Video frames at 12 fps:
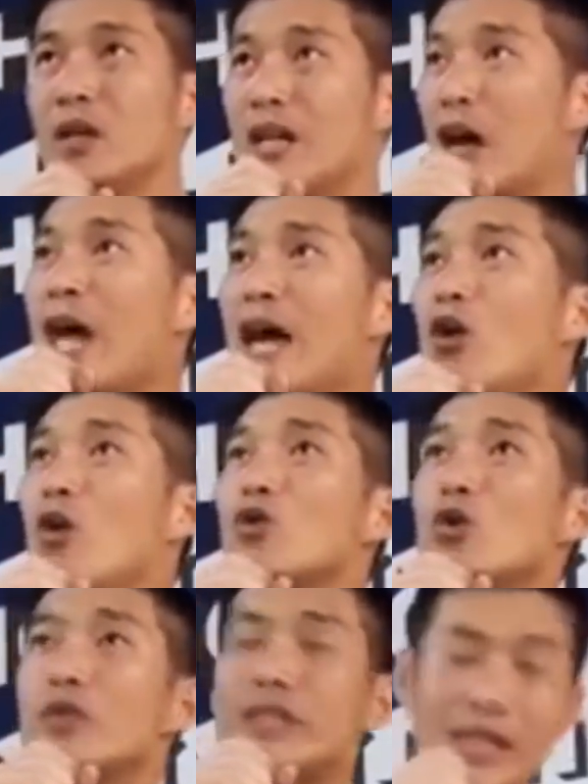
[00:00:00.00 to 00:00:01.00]
เราได้ลง
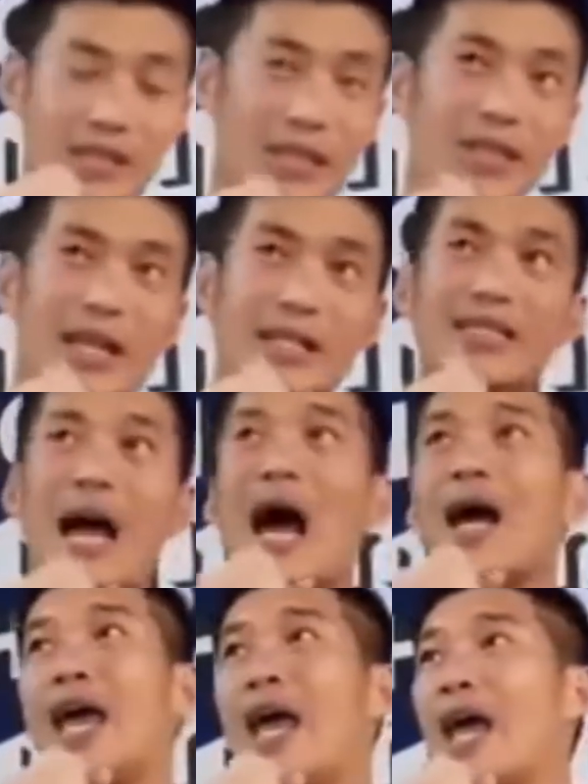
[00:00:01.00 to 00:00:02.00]
ทุนจัดซื้อจัดจ้า
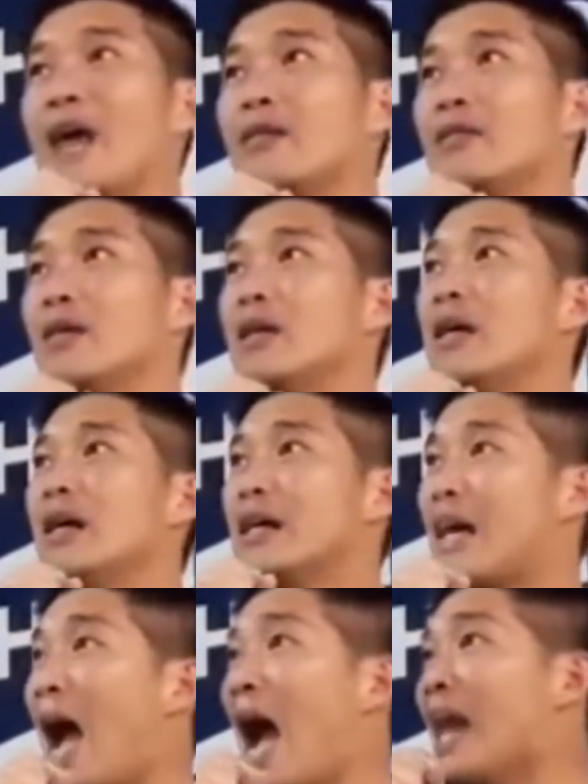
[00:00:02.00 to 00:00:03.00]
งเอง
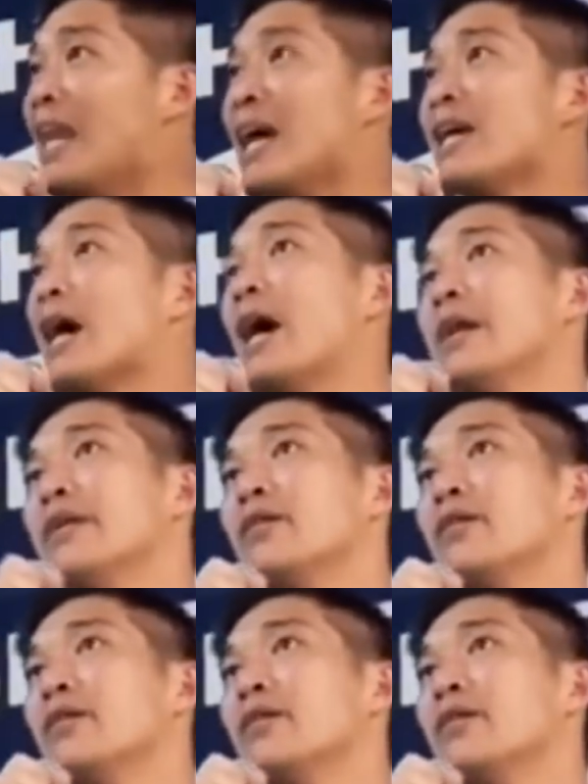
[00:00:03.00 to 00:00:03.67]
งานและเงิน